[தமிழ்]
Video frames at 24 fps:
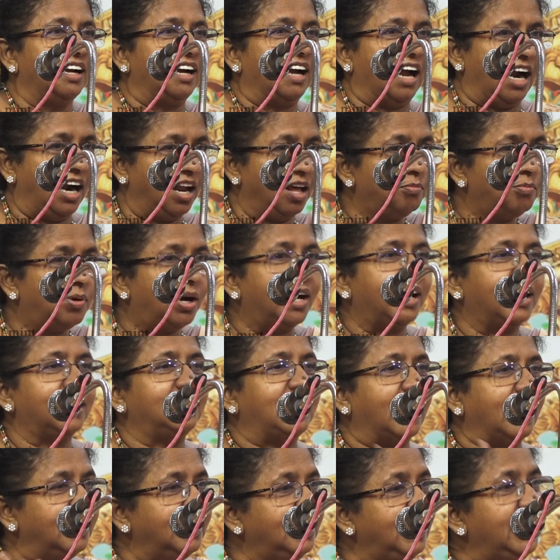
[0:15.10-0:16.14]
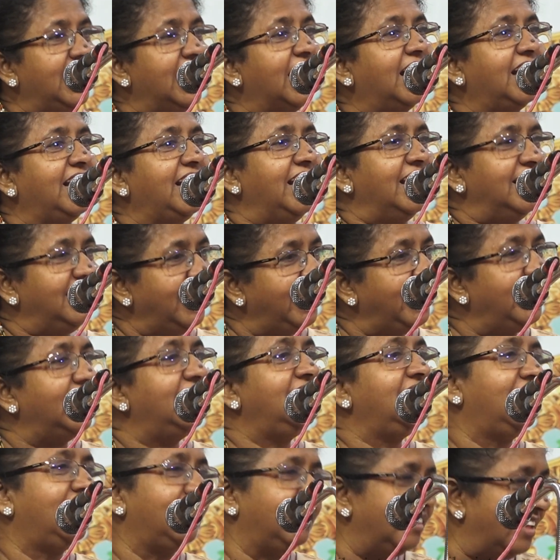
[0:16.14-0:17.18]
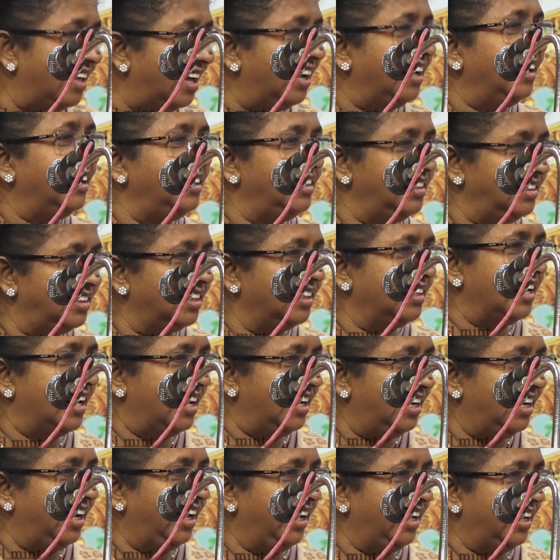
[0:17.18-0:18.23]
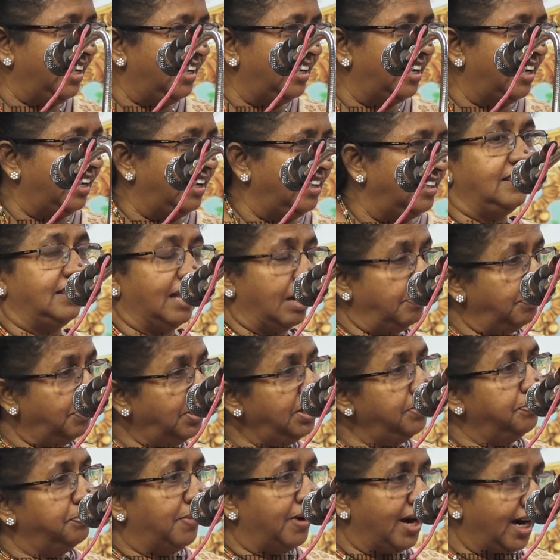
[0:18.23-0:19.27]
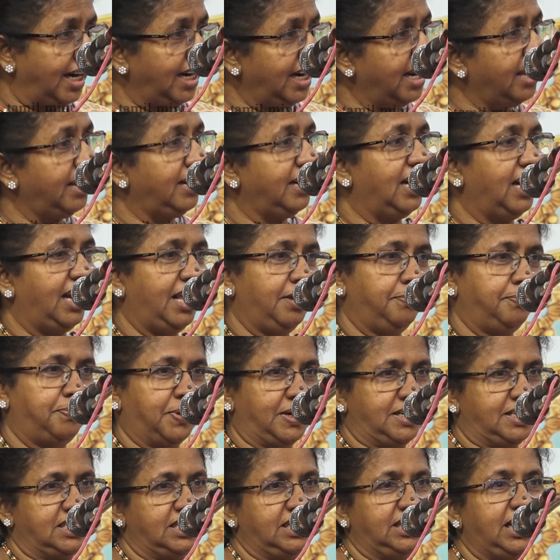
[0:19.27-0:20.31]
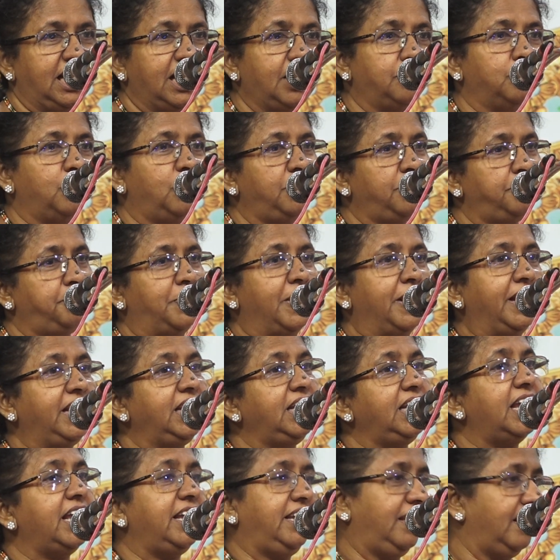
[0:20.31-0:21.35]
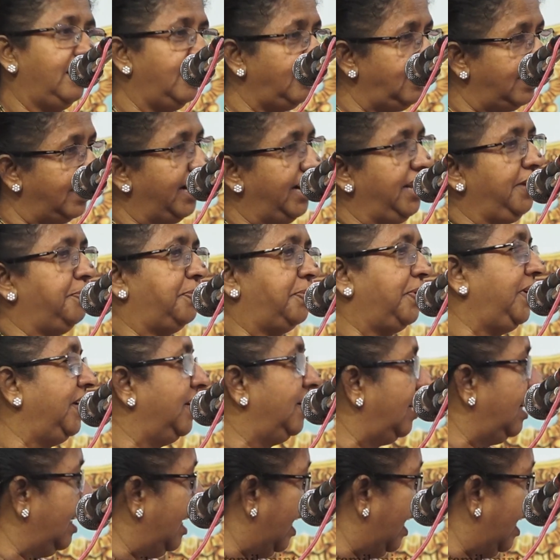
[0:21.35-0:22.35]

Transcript: களமாட தகுதியான எதிரிகள் இருந்தார்கள் என்று நான் நினைக்கின்றேன் தமிழ் மன்னர்களை பற்றிய ஒரு பெரிய இருட்டடைப்பு இங்கு